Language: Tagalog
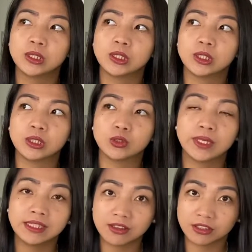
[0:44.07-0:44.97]
Uh,
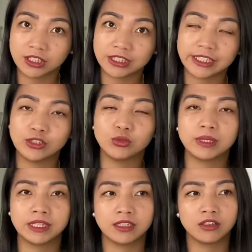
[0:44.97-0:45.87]
2013
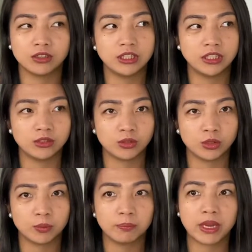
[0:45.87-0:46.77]
dumating ako
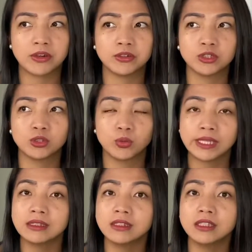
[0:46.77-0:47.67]
dito, pero
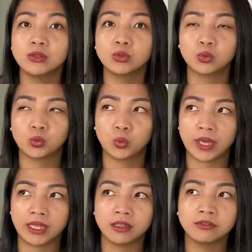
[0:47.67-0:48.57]
2012,
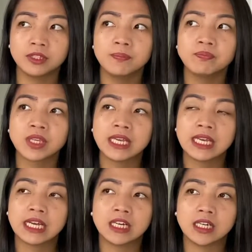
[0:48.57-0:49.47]

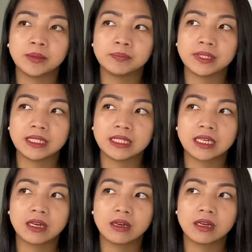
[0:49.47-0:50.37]
um,
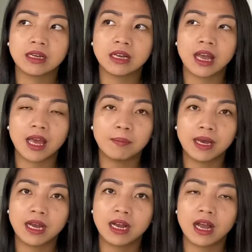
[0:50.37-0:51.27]

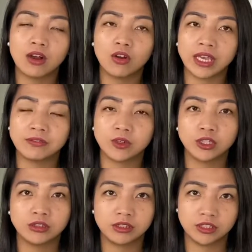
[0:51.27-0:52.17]
habang ako ay
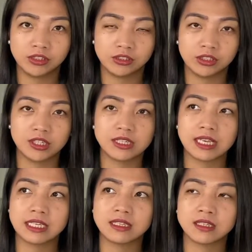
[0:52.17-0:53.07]
volunteer nurse sa
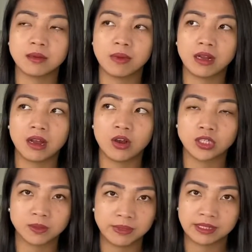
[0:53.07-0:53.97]
isa sa mga
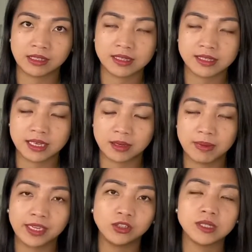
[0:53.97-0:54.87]
hospital sa
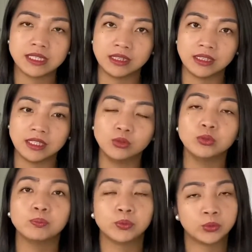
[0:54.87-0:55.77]
Baguio City,
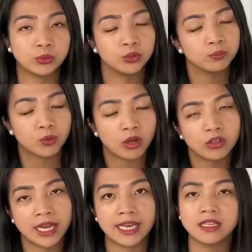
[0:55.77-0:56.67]
dun po, dun po ako
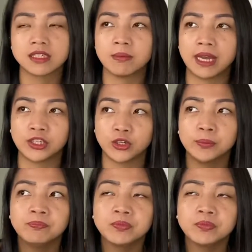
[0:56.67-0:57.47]
galing sa Baguio,